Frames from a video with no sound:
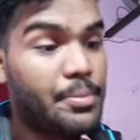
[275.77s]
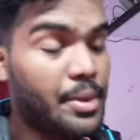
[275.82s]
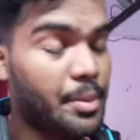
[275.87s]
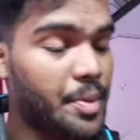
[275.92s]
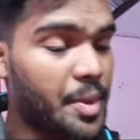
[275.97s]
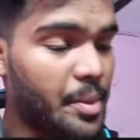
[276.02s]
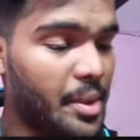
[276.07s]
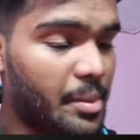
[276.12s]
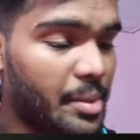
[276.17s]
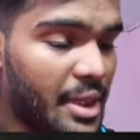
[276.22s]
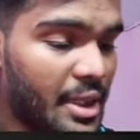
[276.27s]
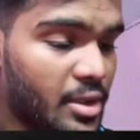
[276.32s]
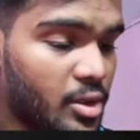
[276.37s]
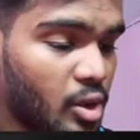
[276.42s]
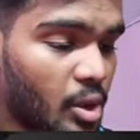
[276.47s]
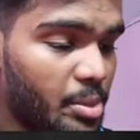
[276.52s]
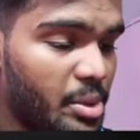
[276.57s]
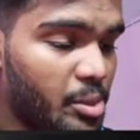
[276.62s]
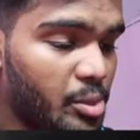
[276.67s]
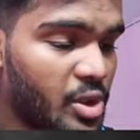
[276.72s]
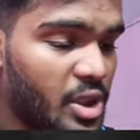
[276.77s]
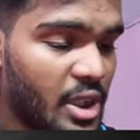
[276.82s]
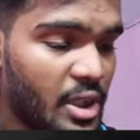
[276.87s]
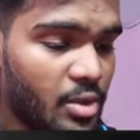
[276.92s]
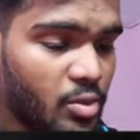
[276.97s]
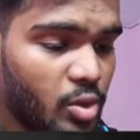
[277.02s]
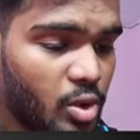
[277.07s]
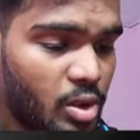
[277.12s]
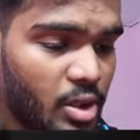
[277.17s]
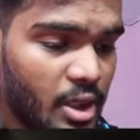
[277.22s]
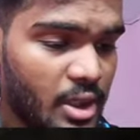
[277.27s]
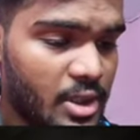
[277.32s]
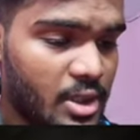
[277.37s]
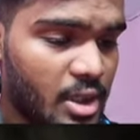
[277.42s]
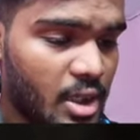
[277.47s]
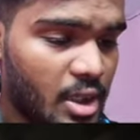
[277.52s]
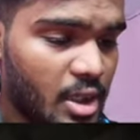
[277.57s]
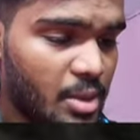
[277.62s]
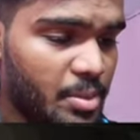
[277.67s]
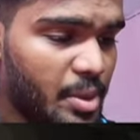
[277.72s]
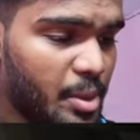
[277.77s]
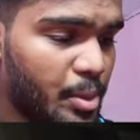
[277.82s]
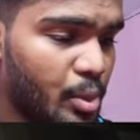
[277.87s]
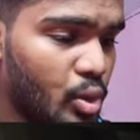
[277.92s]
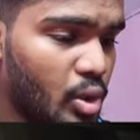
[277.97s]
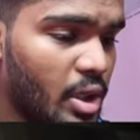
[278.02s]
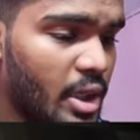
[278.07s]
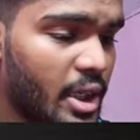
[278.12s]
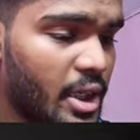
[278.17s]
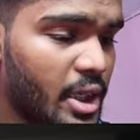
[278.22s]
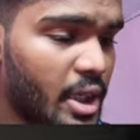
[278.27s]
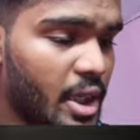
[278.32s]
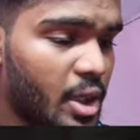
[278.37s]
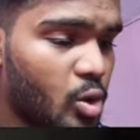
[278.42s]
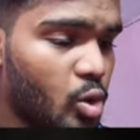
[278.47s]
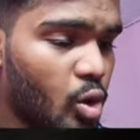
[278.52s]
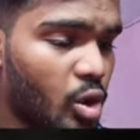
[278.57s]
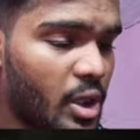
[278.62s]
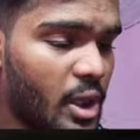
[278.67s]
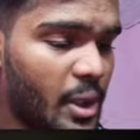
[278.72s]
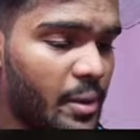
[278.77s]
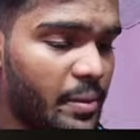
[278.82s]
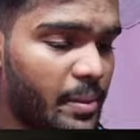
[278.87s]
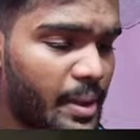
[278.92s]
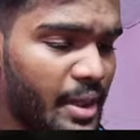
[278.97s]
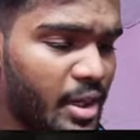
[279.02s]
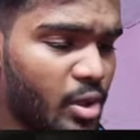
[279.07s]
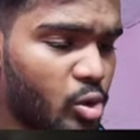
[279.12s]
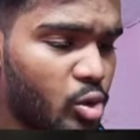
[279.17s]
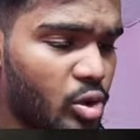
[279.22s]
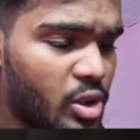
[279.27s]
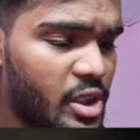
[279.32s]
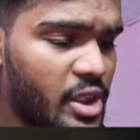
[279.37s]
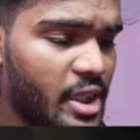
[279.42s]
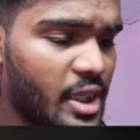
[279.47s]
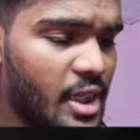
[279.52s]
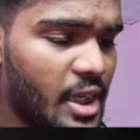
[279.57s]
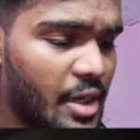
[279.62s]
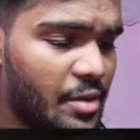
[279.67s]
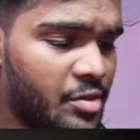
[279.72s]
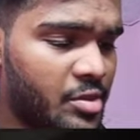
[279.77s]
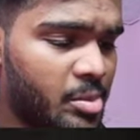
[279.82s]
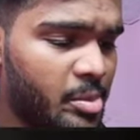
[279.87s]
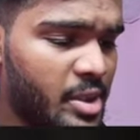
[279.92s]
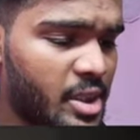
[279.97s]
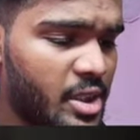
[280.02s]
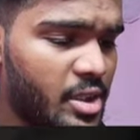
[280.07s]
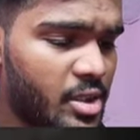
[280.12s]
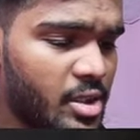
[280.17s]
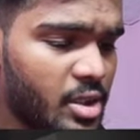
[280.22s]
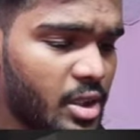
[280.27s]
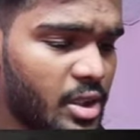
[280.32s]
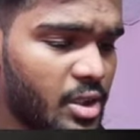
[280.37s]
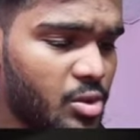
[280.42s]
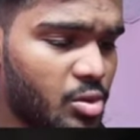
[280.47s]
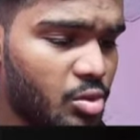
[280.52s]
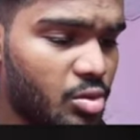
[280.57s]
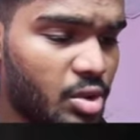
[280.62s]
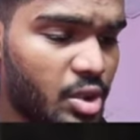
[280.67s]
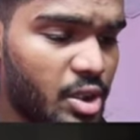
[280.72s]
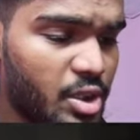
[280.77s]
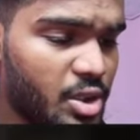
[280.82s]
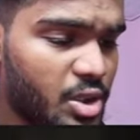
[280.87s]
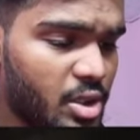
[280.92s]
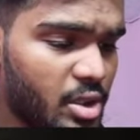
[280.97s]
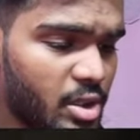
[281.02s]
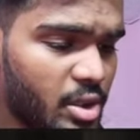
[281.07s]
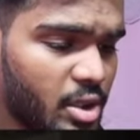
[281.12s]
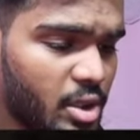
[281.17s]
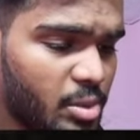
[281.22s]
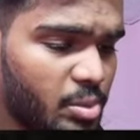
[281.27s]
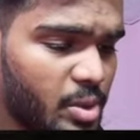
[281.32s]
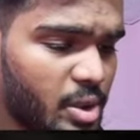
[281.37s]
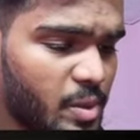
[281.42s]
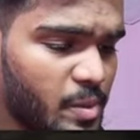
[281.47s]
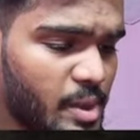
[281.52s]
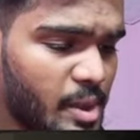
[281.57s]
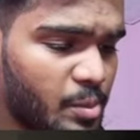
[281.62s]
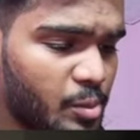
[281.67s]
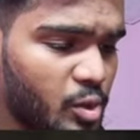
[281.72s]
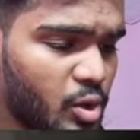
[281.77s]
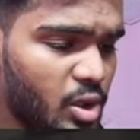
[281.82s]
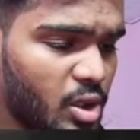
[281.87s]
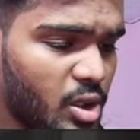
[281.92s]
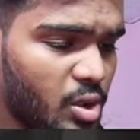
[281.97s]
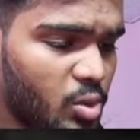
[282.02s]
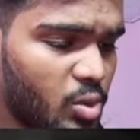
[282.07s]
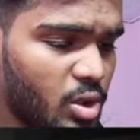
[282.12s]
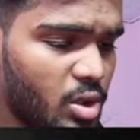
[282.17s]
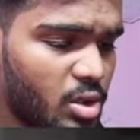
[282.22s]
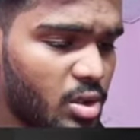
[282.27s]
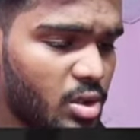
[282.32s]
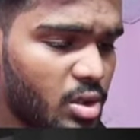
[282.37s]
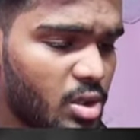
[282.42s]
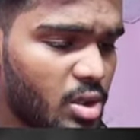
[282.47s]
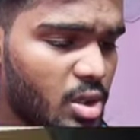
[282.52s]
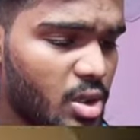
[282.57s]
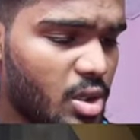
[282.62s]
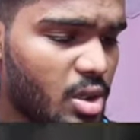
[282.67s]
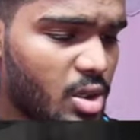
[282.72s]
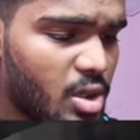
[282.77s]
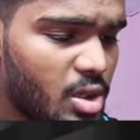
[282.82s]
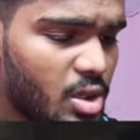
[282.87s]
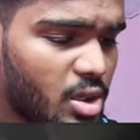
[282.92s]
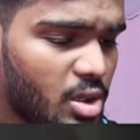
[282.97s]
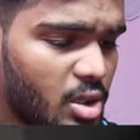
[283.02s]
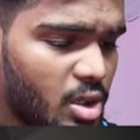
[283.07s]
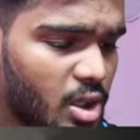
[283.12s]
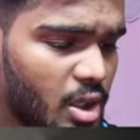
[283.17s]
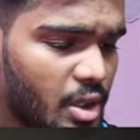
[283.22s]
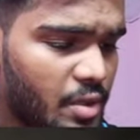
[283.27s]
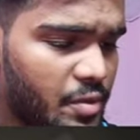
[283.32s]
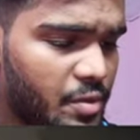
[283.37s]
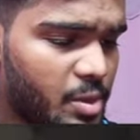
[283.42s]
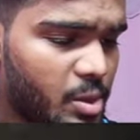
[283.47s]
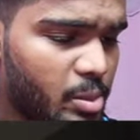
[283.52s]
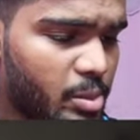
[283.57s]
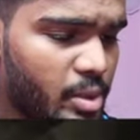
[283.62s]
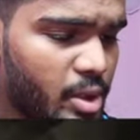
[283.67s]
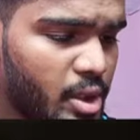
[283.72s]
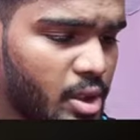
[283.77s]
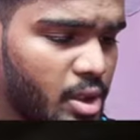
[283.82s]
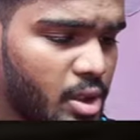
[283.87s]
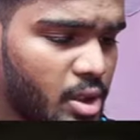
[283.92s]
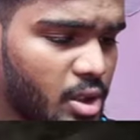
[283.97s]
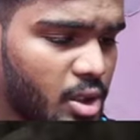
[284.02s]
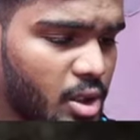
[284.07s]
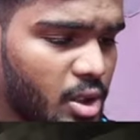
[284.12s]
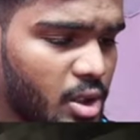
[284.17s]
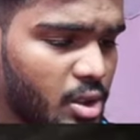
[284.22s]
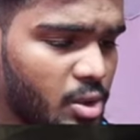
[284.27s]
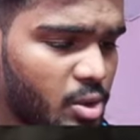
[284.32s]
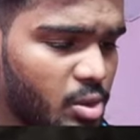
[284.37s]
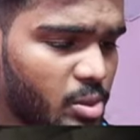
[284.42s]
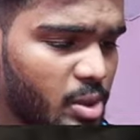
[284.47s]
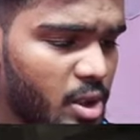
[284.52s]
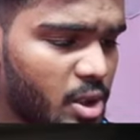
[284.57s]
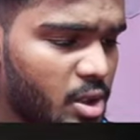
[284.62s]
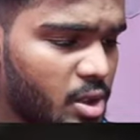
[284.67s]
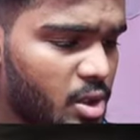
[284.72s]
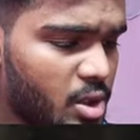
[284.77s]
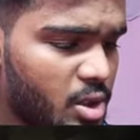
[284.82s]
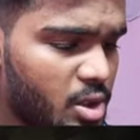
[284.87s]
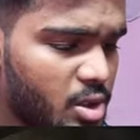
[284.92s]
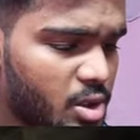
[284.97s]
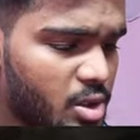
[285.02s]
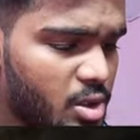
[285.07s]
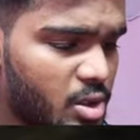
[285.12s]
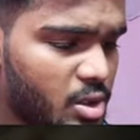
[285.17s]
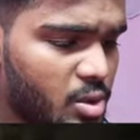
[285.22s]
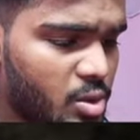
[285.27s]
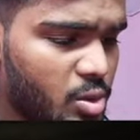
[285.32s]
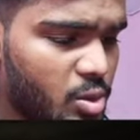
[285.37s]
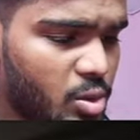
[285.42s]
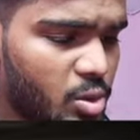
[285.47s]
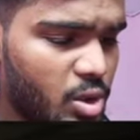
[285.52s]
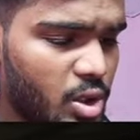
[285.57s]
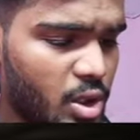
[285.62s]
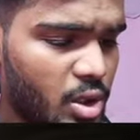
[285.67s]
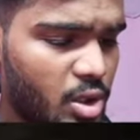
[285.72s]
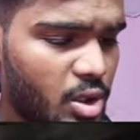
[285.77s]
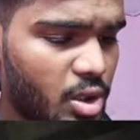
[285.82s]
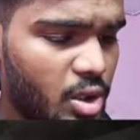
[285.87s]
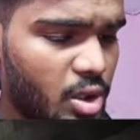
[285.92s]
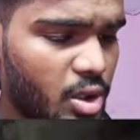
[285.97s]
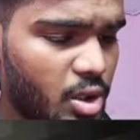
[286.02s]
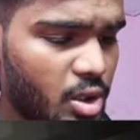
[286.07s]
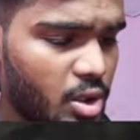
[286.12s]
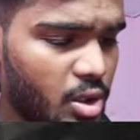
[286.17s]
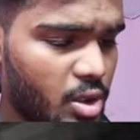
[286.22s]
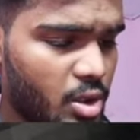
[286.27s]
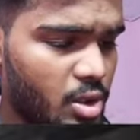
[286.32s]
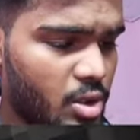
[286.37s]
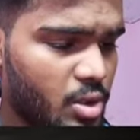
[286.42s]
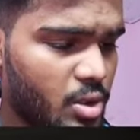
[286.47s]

सबसे बड़ी बात तो अभी मुझे वो रास्ता मैं भूल गया कि एक और केव मैंने खोदी है लेफ्ट में ही कहीं खोदी है शायद एक मिनट में आपको लेफ्ट में कहीं तो मैंने पूरी थी